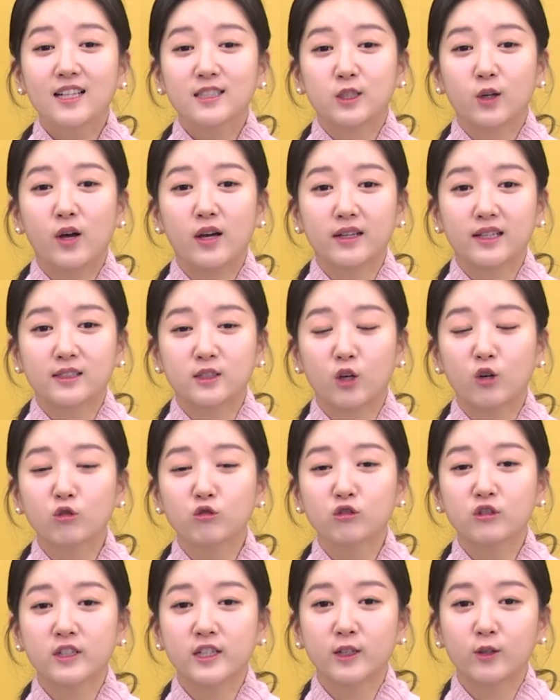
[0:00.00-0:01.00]
저와 함께
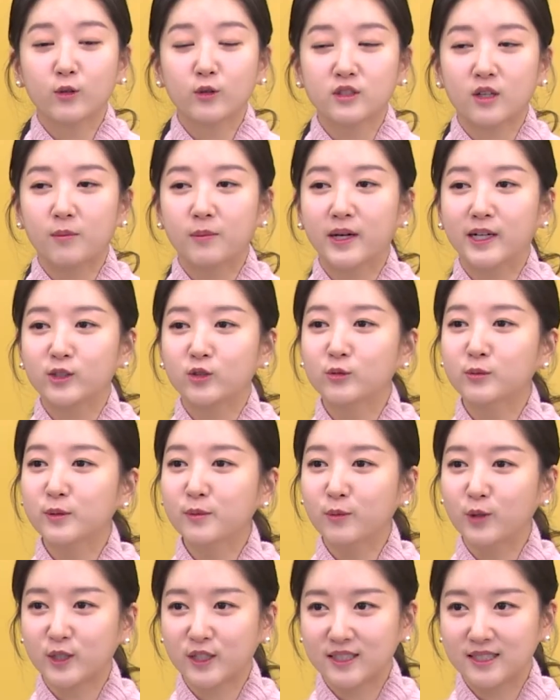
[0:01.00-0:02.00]
전국을 읽고 전망할 두 분
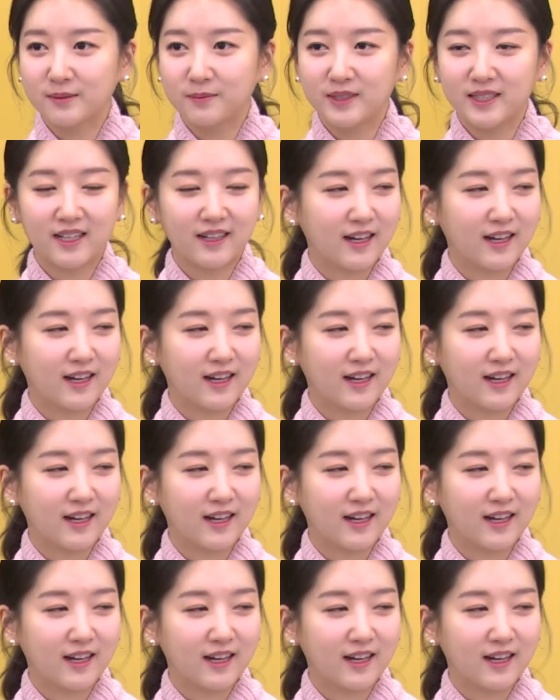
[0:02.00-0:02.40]
모셨습니다.